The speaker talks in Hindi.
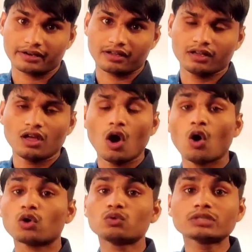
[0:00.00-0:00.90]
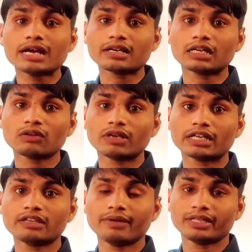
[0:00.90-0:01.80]
करना और कुछ ऑर्डर करो
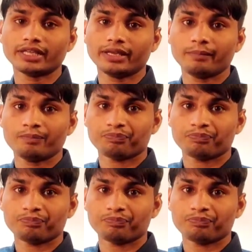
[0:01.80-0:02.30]
अलग की बात है